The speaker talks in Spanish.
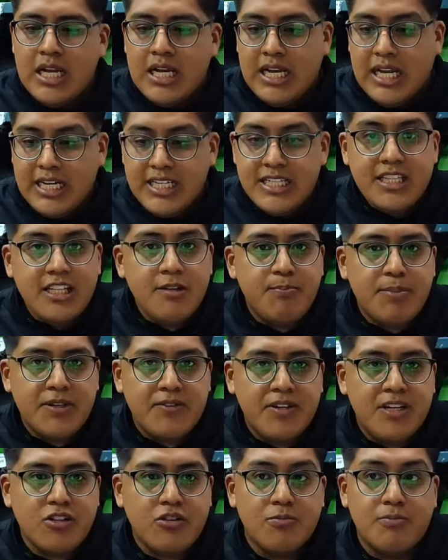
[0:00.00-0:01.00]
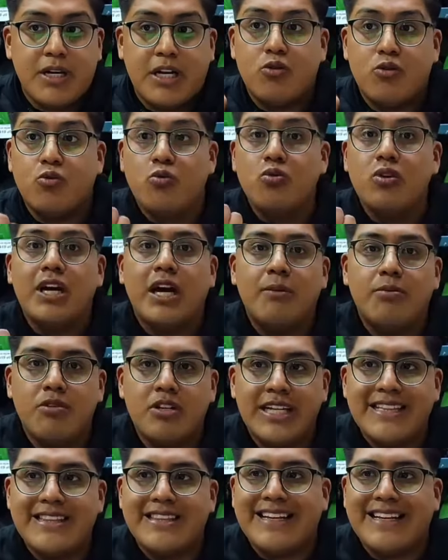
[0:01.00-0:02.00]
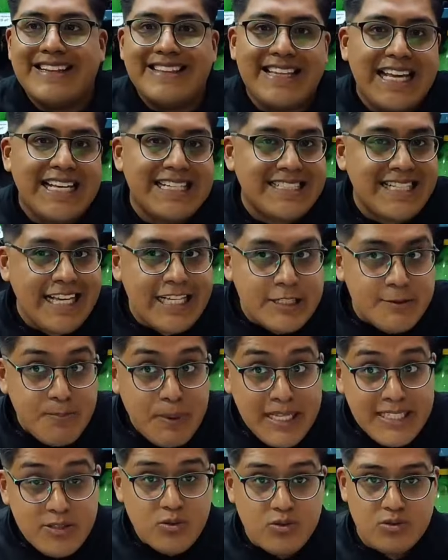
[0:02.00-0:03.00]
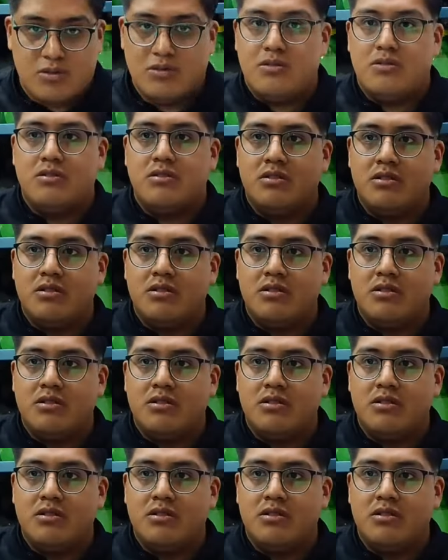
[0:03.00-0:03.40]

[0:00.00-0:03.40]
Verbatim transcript: la gente prefiere comprar un jabón en 36 pesos.